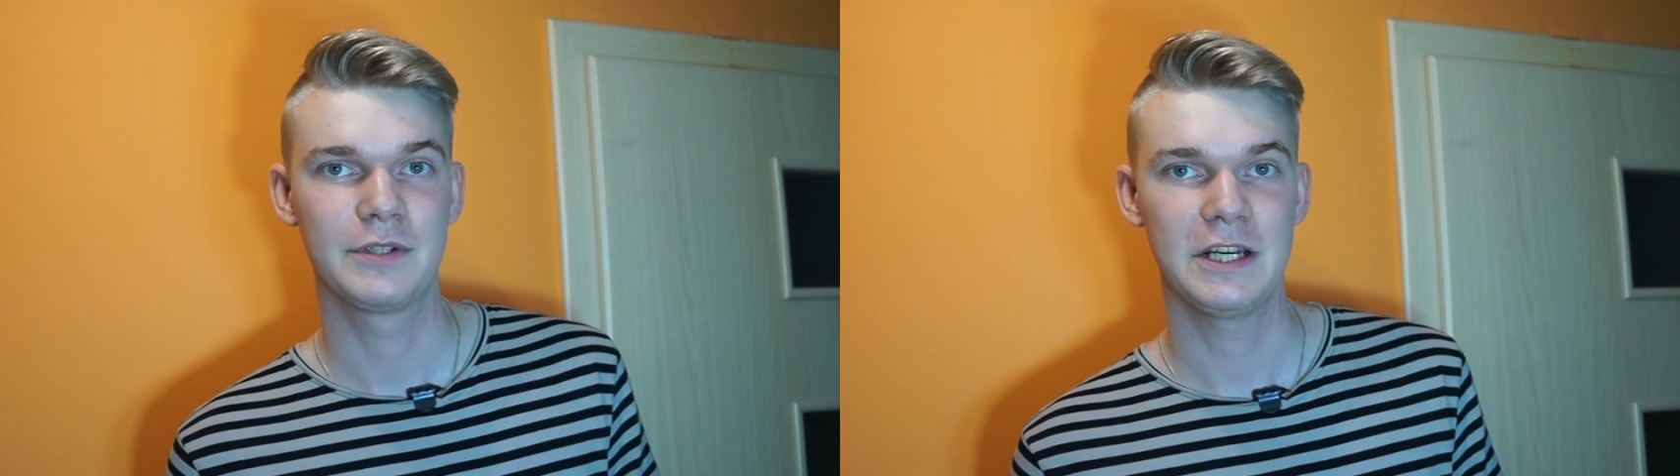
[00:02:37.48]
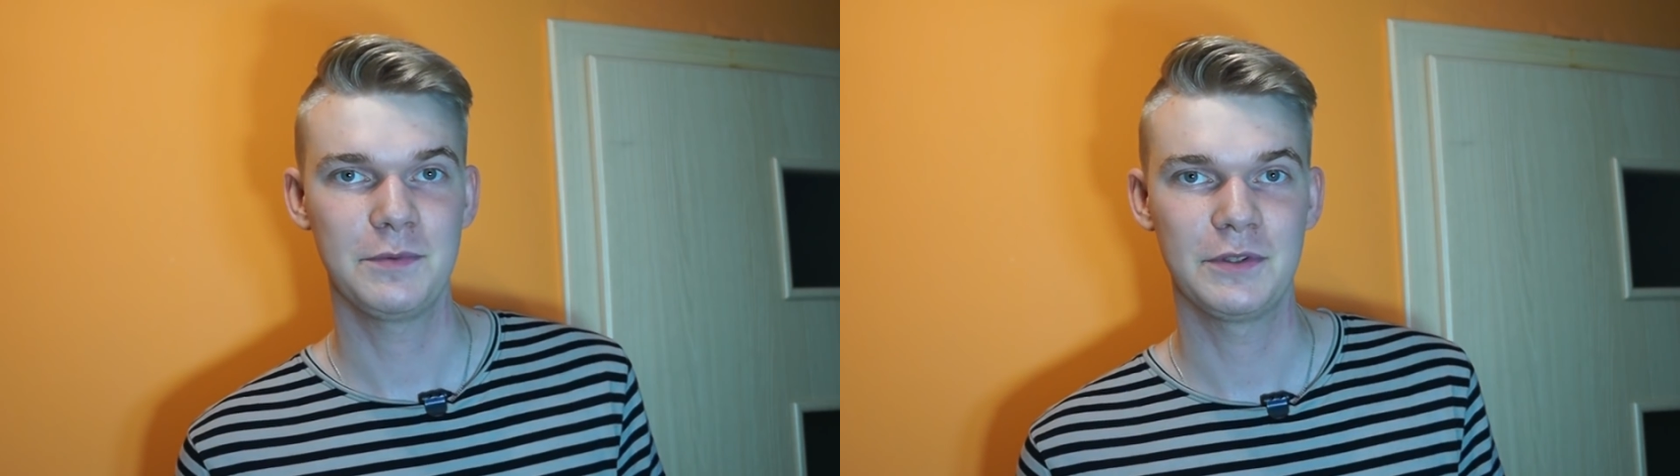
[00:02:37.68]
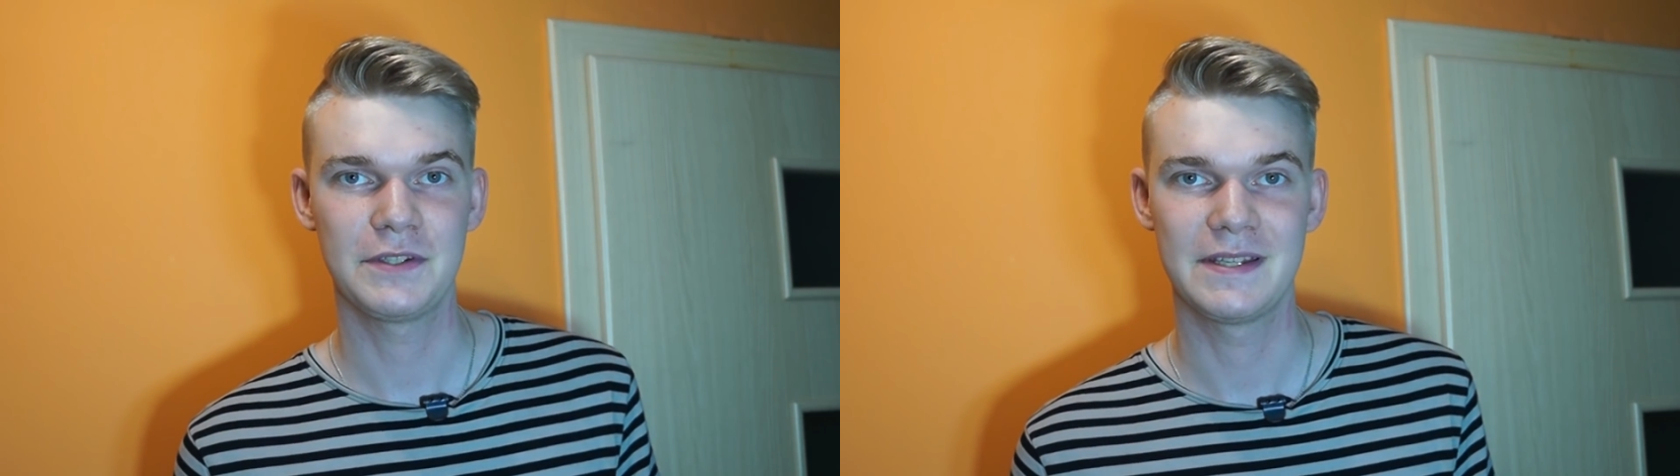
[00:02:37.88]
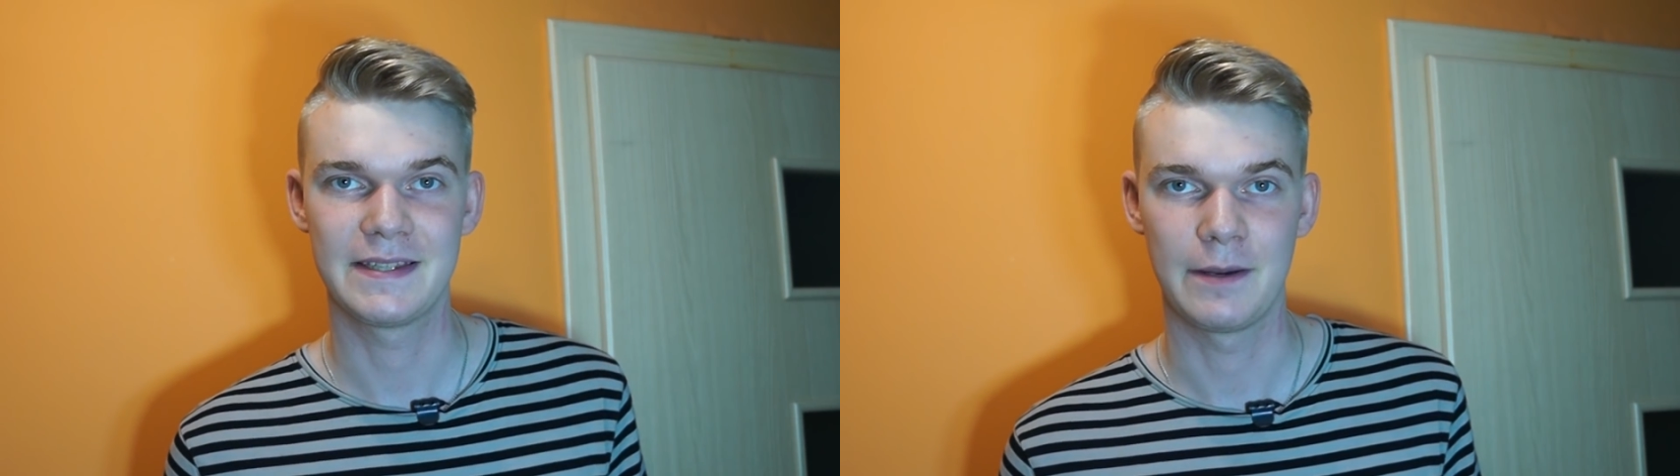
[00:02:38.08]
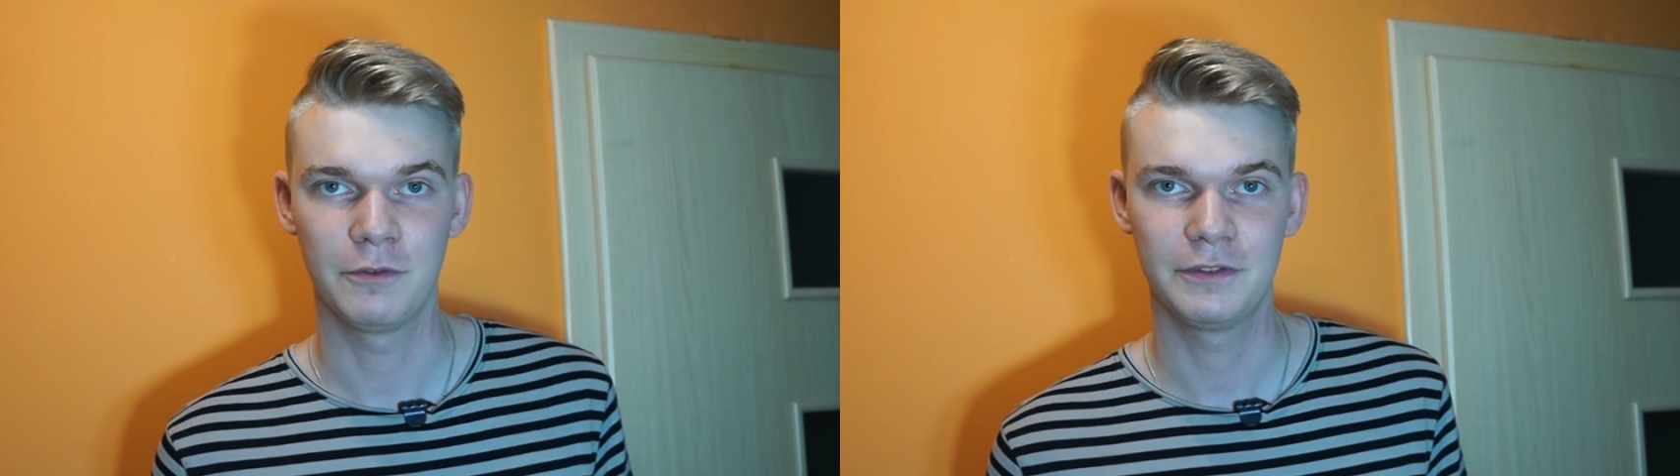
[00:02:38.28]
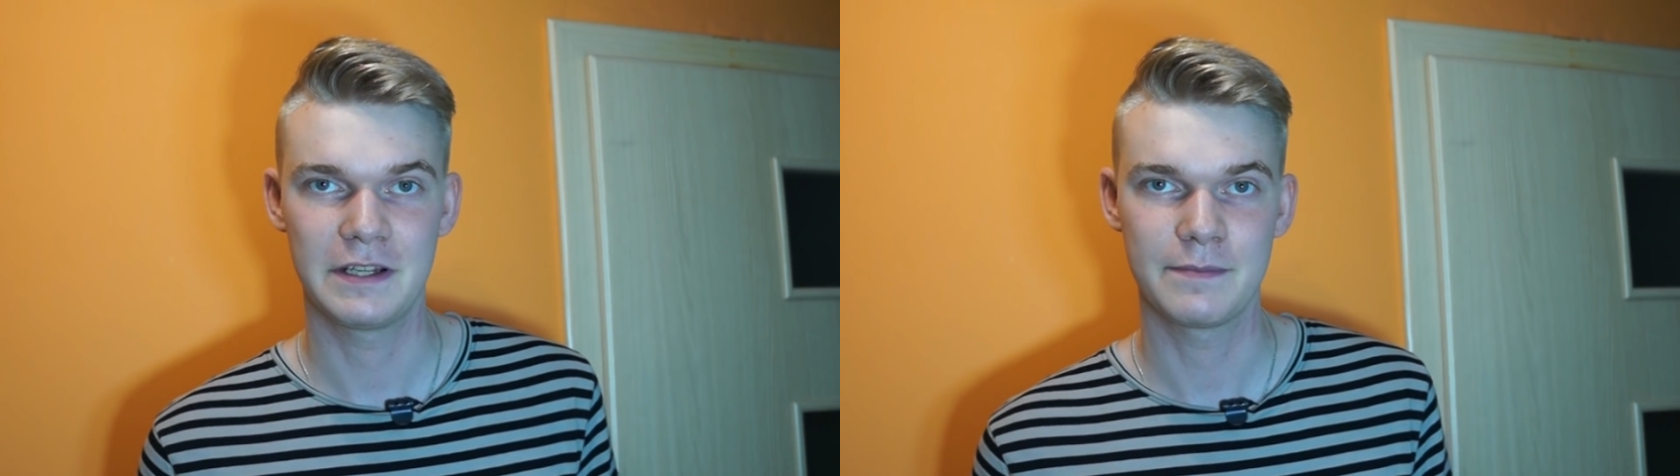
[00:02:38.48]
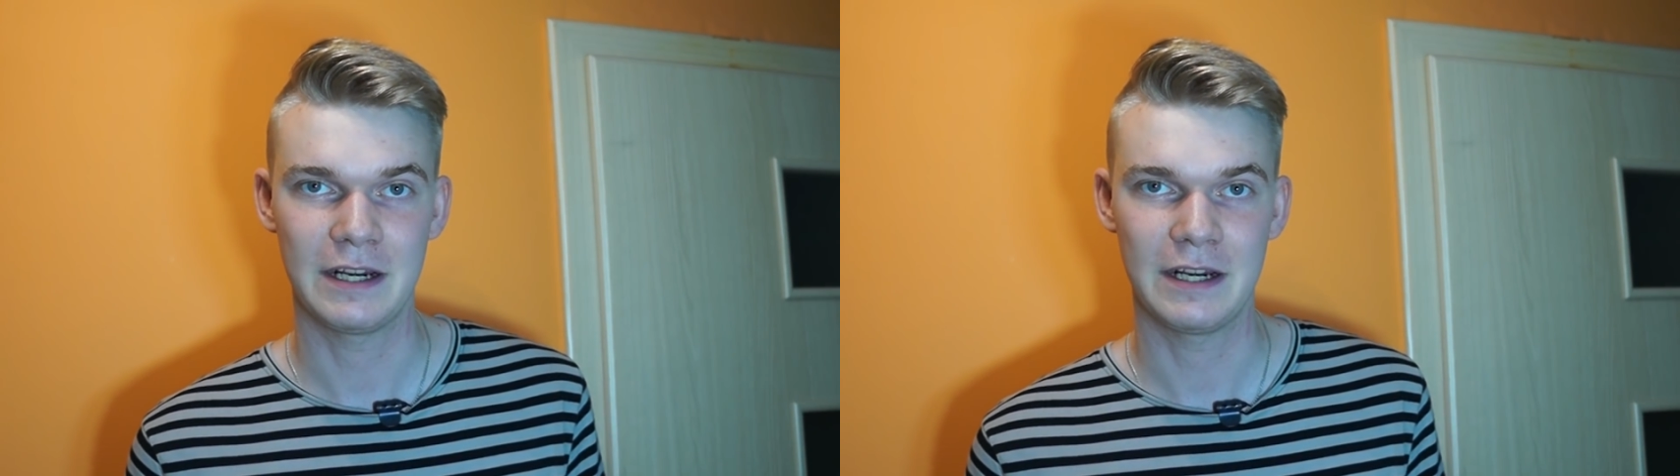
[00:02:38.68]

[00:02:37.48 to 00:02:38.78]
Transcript: Przejdźmy do systemu w tych